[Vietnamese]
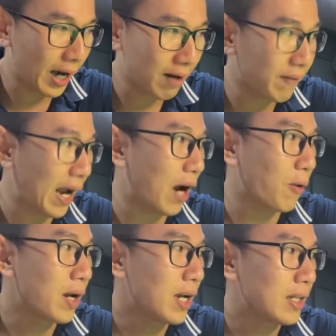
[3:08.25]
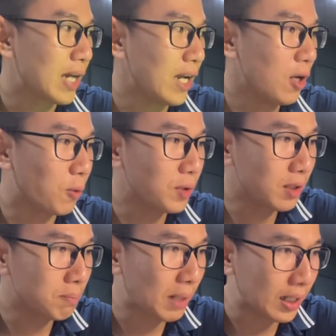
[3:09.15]
ăn vào giả dụ
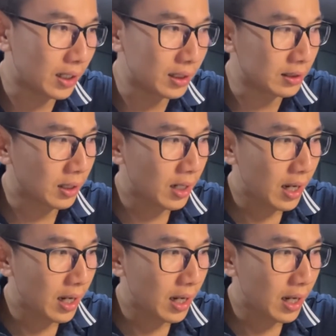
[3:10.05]
như bình thường